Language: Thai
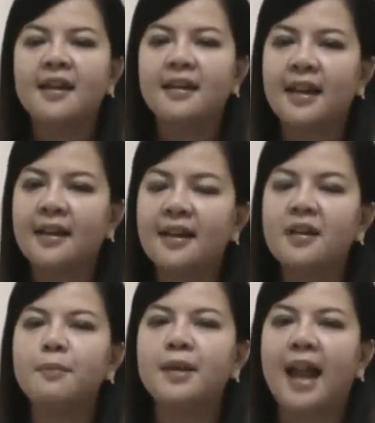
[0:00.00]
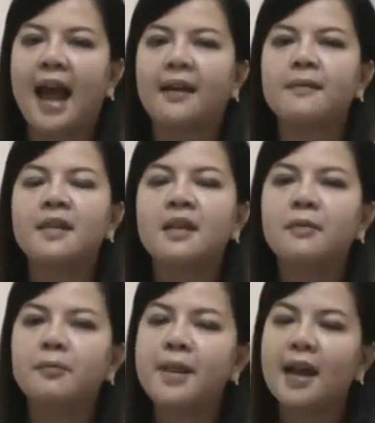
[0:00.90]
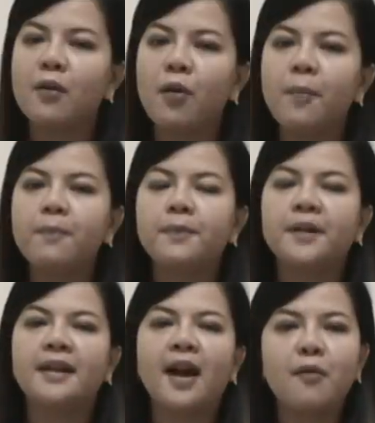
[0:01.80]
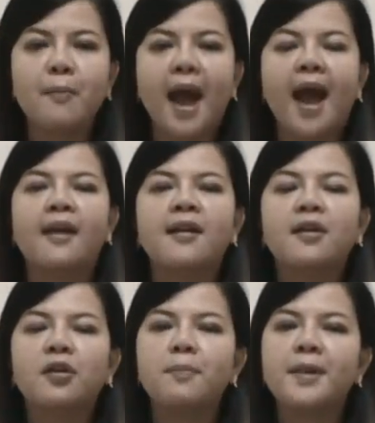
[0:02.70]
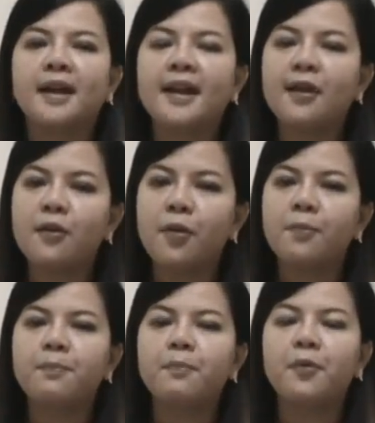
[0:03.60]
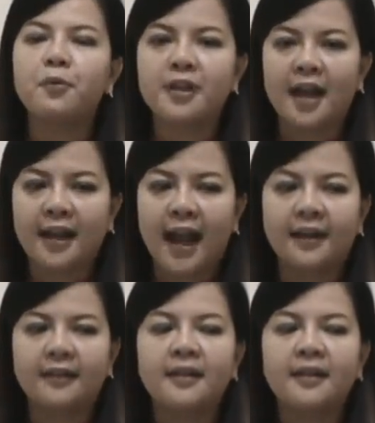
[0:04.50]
ในครึ่งปีหลังเพียงคบถึงเข้ามาก็เพียงได้คบรู้จักกัน